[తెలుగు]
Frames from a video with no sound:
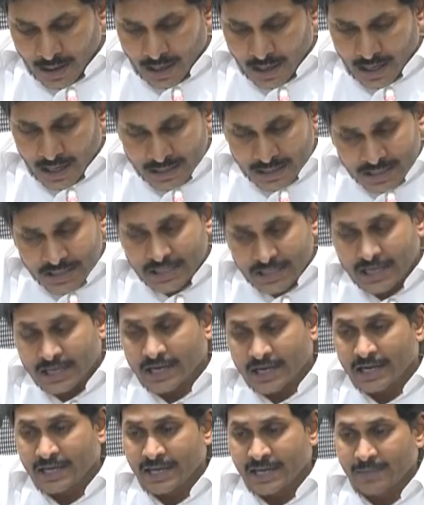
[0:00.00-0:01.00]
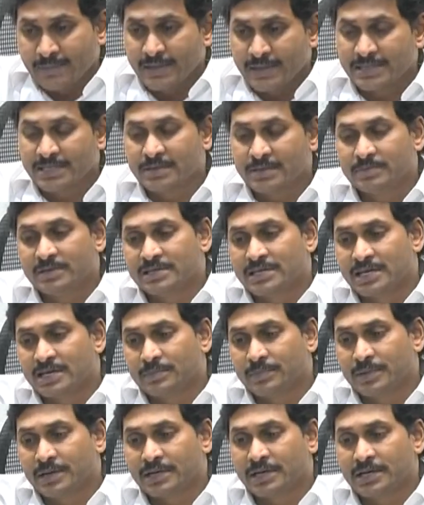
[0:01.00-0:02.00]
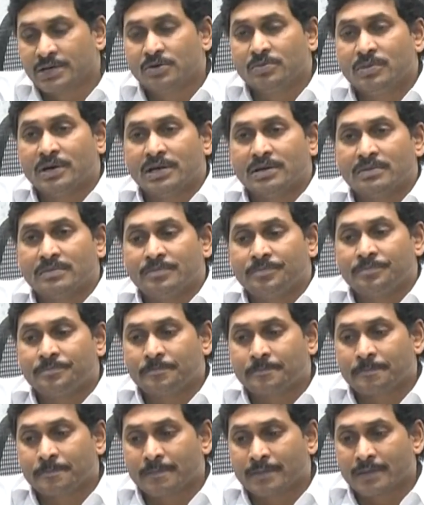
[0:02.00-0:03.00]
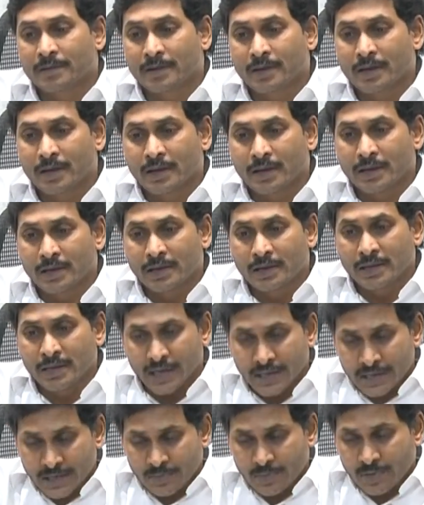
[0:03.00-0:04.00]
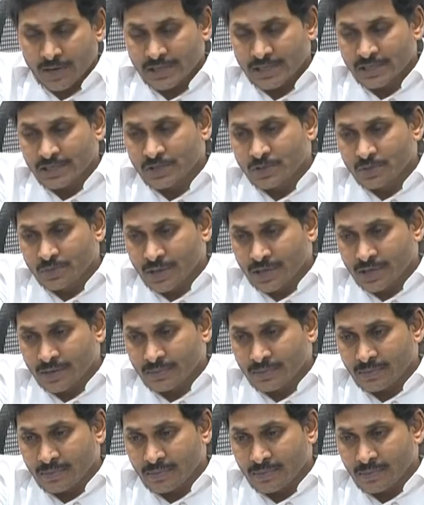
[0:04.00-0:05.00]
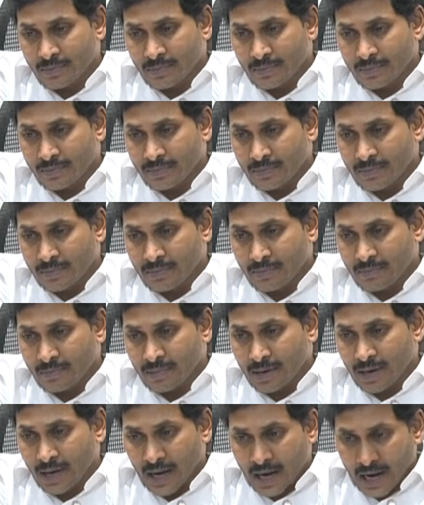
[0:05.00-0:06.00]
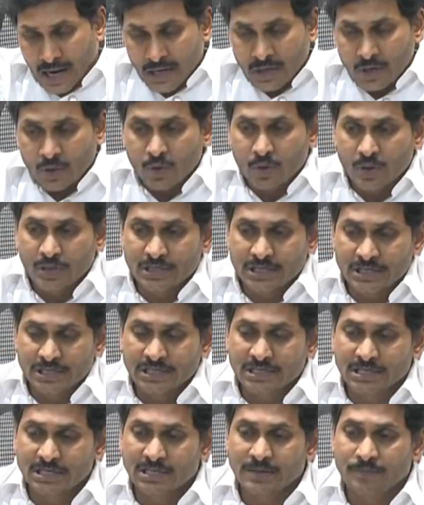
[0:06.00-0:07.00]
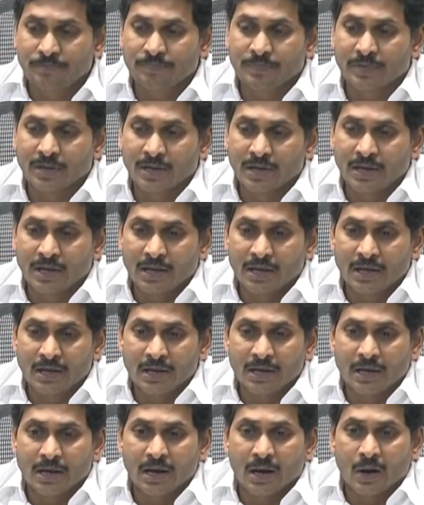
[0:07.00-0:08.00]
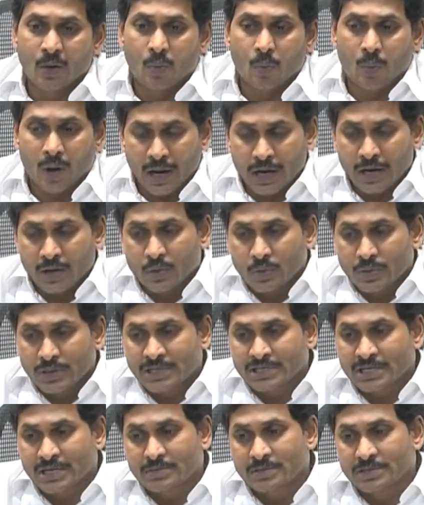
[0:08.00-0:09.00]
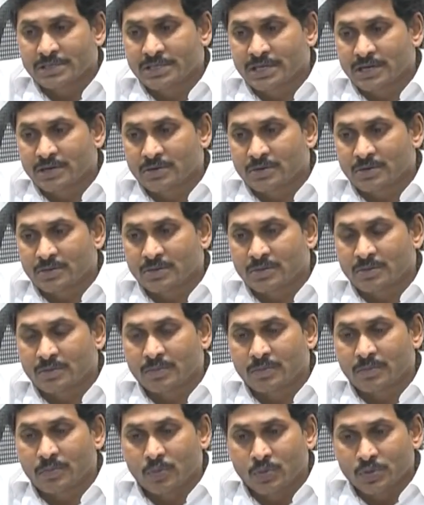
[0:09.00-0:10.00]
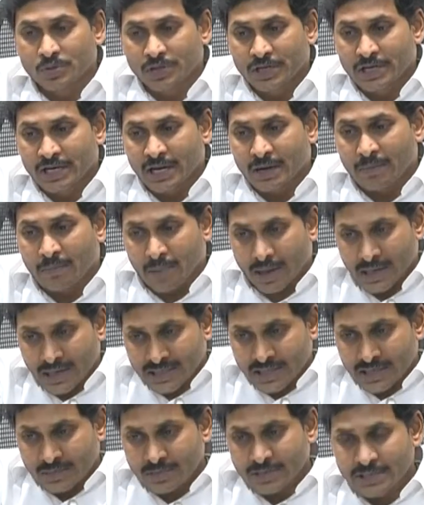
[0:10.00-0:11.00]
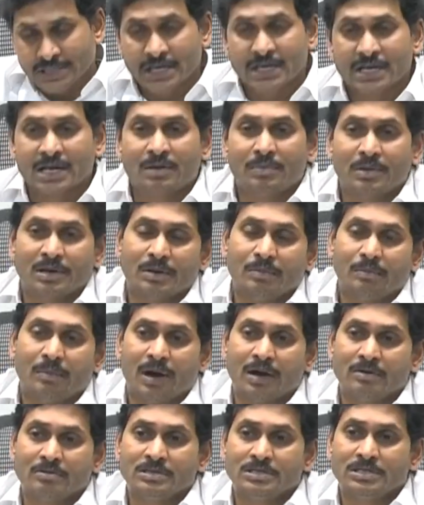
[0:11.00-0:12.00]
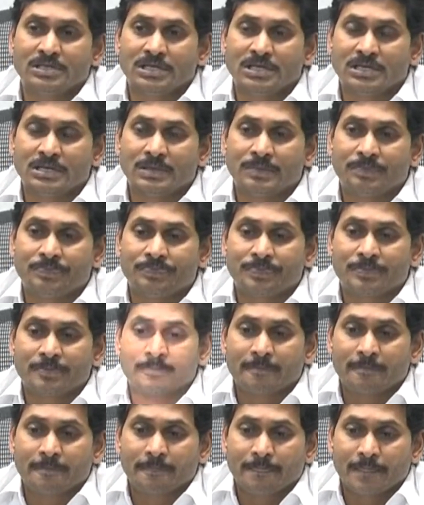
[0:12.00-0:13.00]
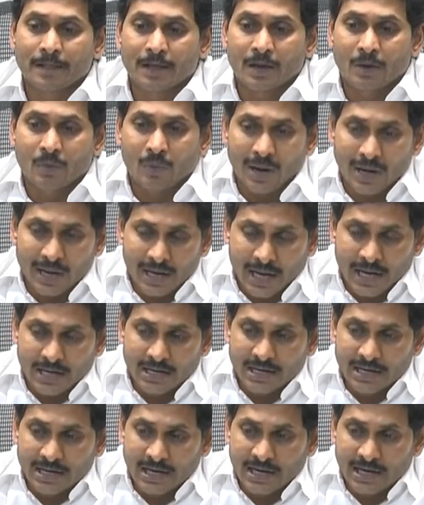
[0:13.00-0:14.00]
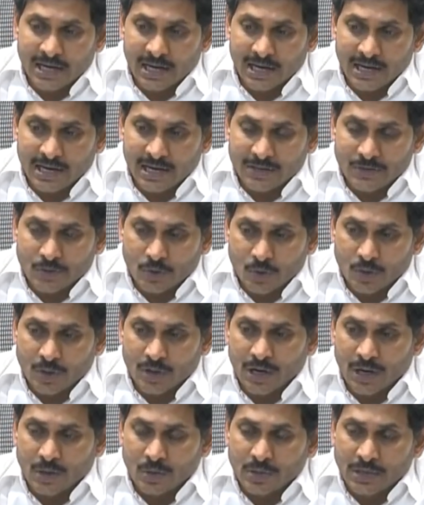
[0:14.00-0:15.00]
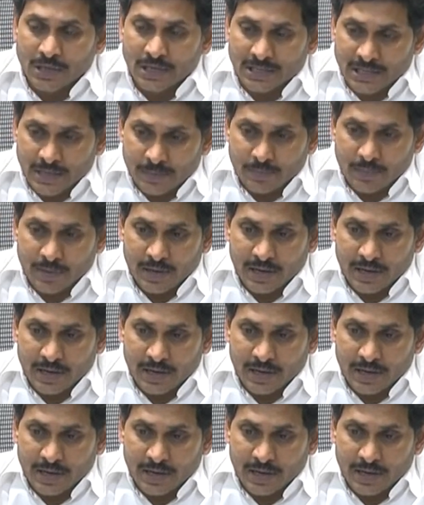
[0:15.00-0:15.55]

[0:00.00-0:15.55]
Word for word: ఖచ్చితంగా ఈ ఎంఎస్ఎంఈ సెగ్మెంట్లను e మనం ఈ ఎంటర్ప్రైజెస్ను మనం హ్యాండ్ హోల్డ్ చేసి వాళ్ళకున్న సమస్యలను పూర్తిగా మన సమస్యలుగా మనం భావించి వాళ్ళకు అన్ని రకాలుగా తోడుగా ఉంటే తప్ప